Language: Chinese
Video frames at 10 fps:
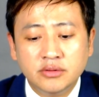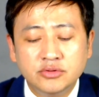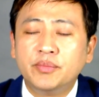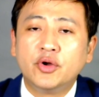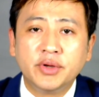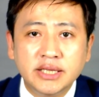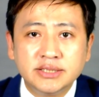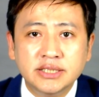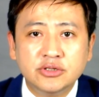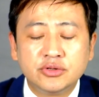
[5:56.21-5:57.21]
就不用
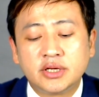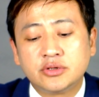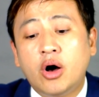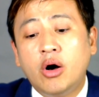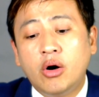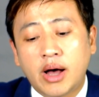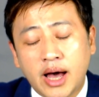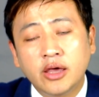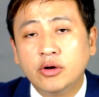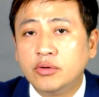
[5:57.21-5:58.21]
硬记，就知道说哦
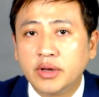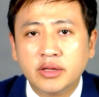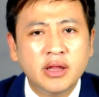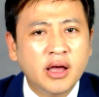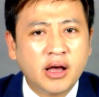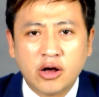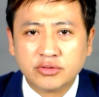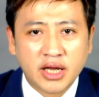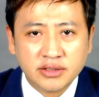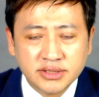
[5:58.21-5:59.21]
i o n 好
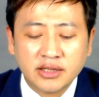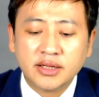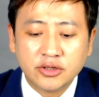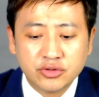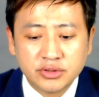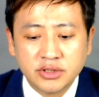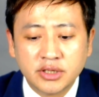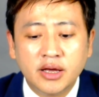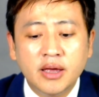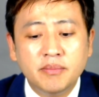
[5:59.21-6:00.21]
常见，它就是一
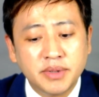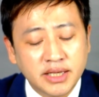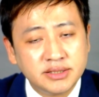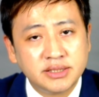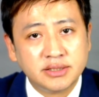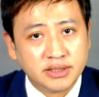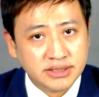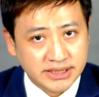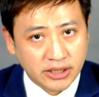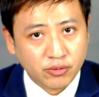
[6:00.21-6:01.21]
个名词的
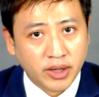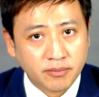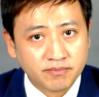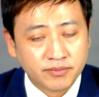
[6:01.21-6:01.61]
结尾。